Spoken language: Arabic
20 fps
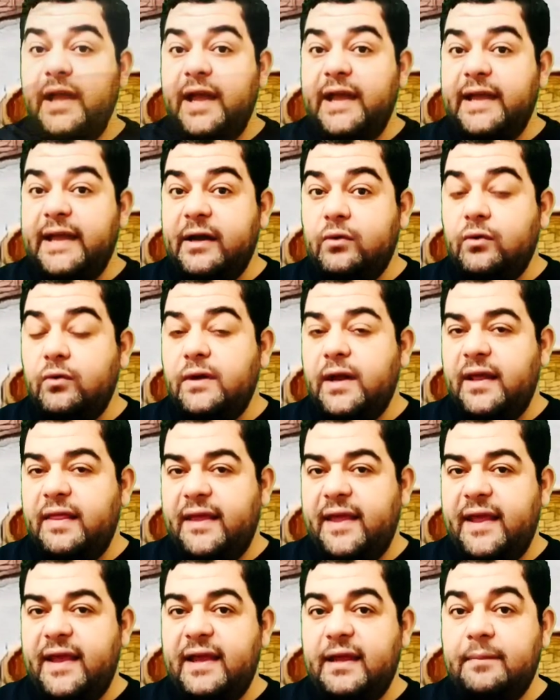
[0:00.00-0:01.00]
بد أن يكون
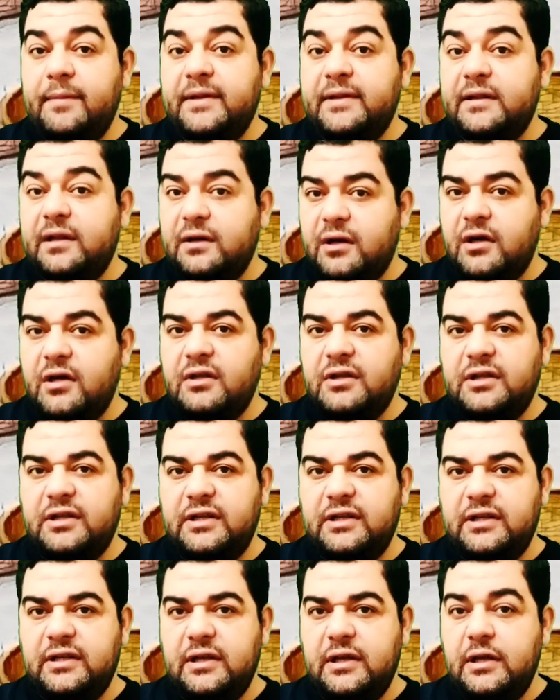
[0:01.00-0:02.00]
ذلك
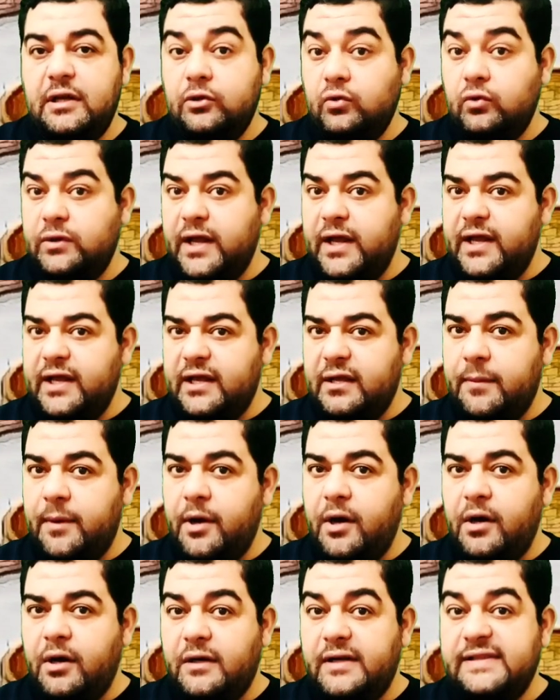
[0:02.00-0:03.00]
بالتراضي دون
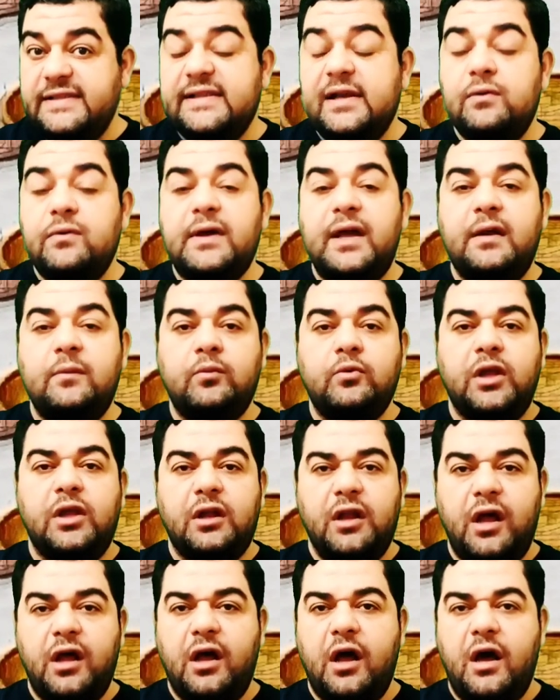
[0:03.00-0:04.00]
إجبار للزوجة
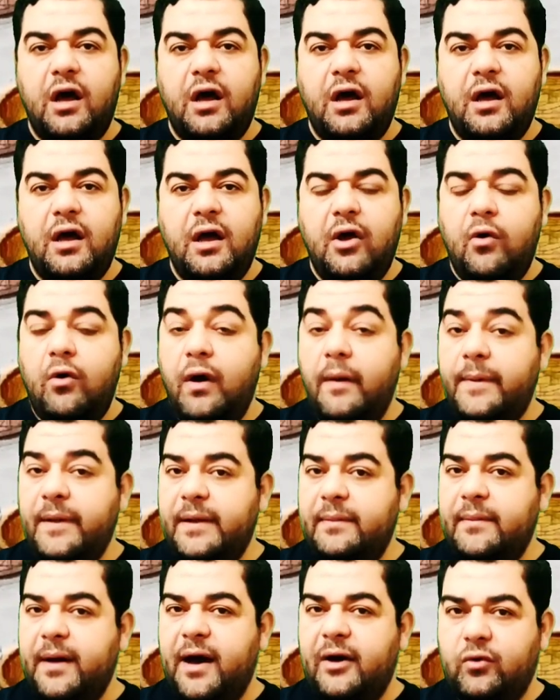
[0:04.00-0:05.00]
المطلقة
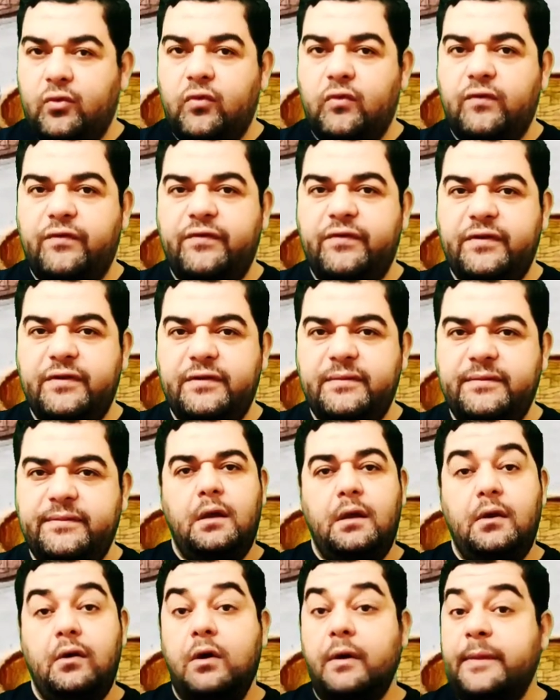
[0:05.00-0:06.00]
وبالمعروف
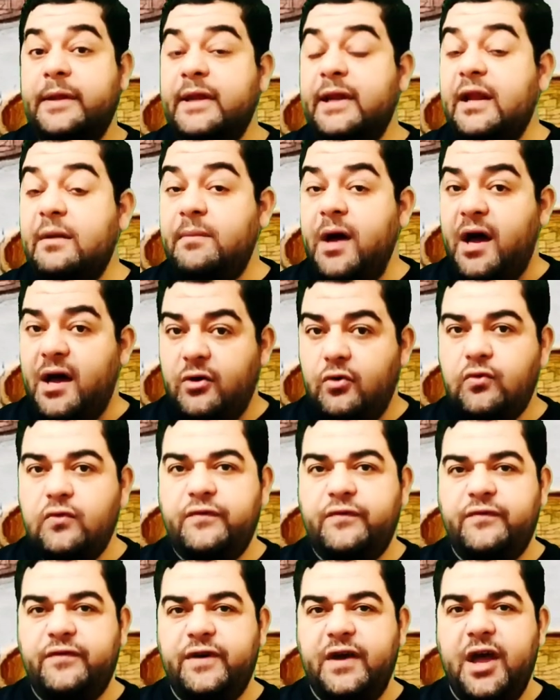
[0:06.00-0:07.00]
ومن
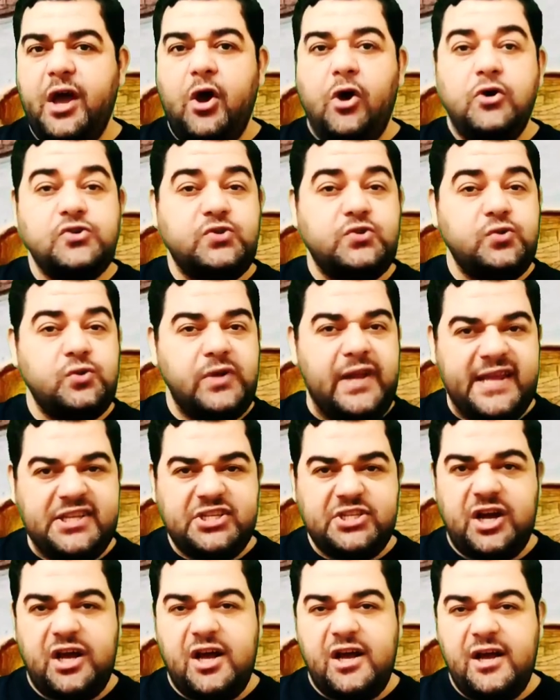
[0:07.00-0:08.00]
المعروف حسن
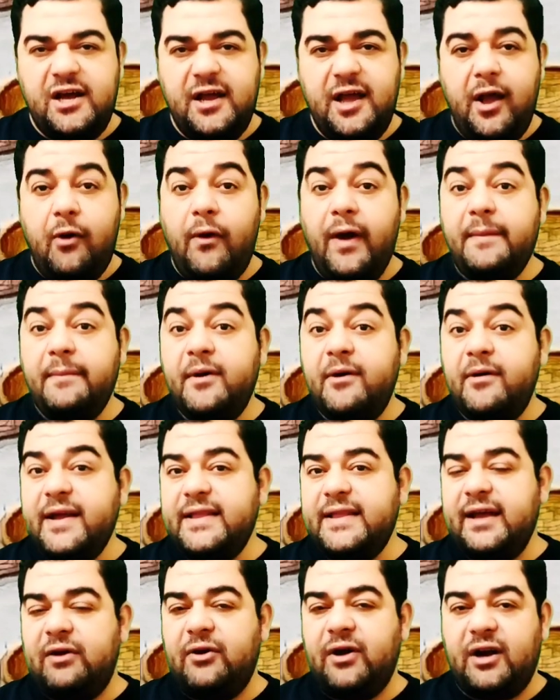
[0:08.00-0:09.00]
العشرة
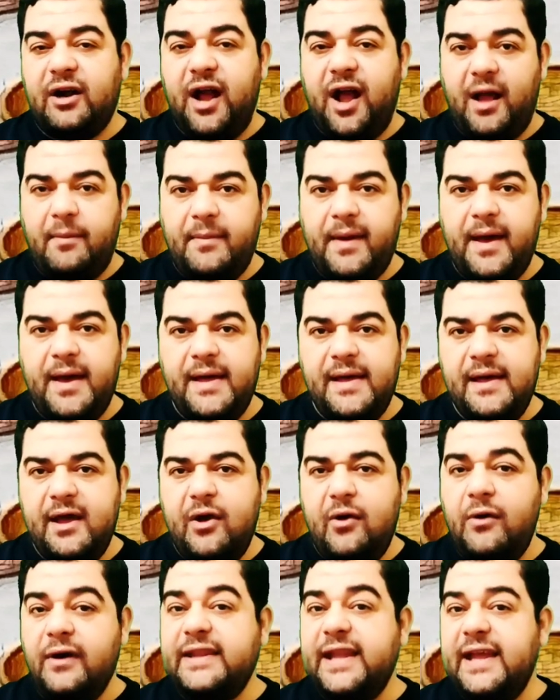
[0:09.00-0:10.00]
والمودة والرحمة
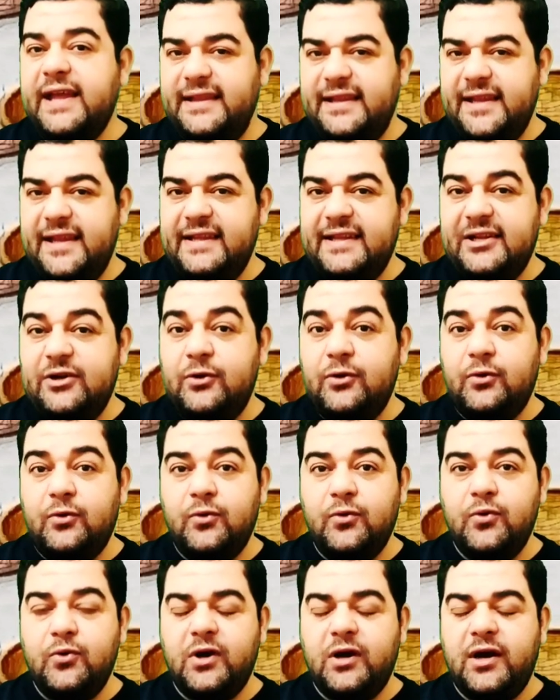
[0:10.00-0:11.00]
وتأدية
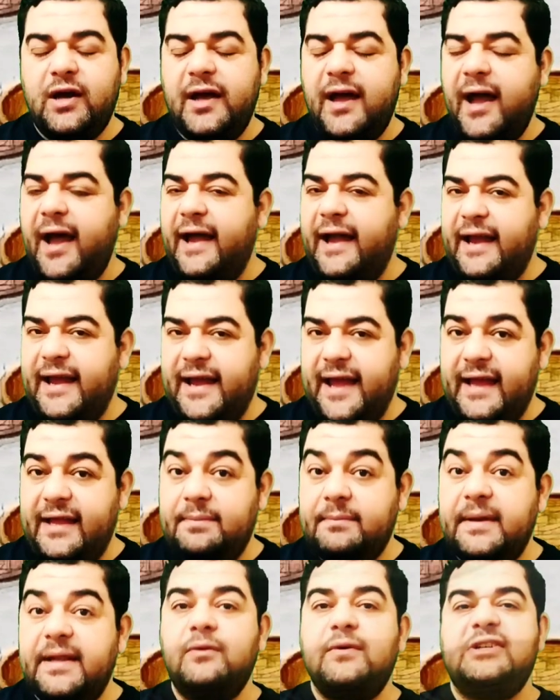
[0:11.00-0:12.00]
الحقوق على
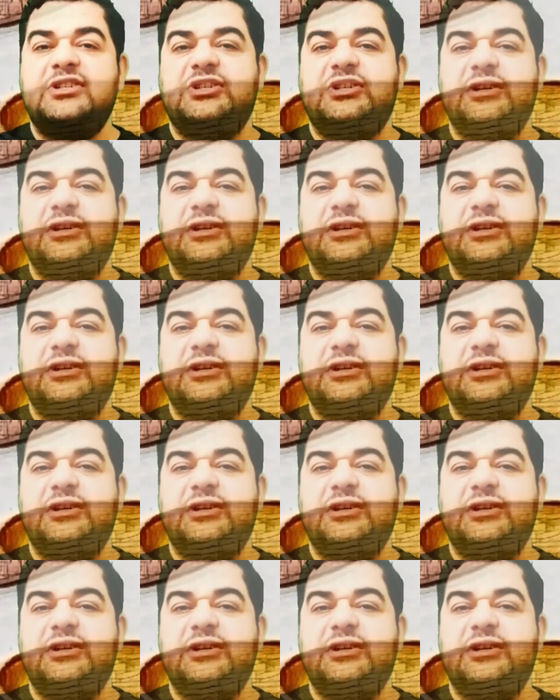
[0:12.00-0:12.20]
أكمل